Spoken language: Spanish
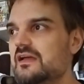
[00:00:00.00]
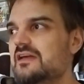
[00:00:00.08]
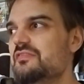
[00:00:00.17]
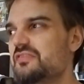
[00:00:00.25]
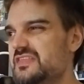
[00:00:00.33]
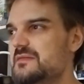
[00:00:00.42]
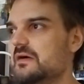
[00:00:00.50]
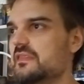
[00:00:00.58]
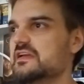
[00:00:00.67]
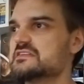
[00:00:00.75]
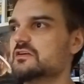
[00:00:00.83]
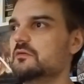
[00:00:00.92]
encima
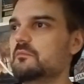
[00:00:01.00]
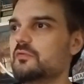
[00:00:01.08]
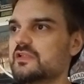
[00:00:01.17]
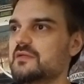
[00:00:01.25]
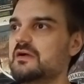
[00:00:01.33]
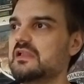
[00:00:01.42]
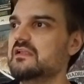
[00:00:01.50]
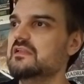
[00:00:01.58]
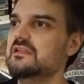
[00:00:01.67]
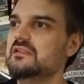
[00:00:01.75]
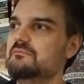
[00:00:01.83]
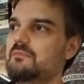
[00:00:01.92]
de que se comporta mal,
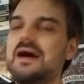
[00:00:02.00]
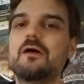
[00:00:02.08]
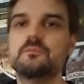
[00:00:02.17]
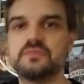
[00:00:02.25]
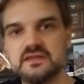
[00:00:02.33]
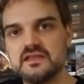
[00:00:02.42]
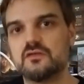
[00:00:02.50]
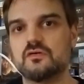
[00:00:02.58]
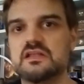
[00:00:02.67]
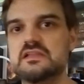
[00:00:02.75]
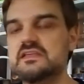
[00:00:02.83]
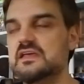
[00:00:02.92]
va a obtener
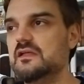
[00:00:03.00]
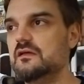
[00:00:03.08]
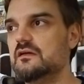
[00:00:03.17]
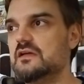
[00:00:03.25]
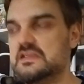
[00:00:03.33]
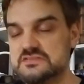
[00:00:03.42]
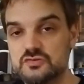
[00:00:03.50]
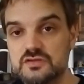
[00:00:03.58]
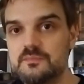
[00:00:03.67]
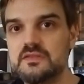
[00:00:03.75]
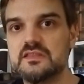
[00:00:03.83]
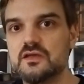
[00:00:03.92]
lo que él quiere, es
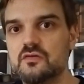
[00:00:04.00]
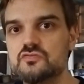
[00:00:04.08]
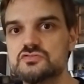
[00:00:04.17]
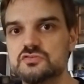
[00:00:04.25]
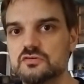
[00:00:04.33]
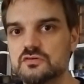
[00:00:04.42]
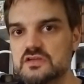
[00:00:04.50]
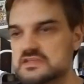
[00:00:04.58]
totalmente injusto.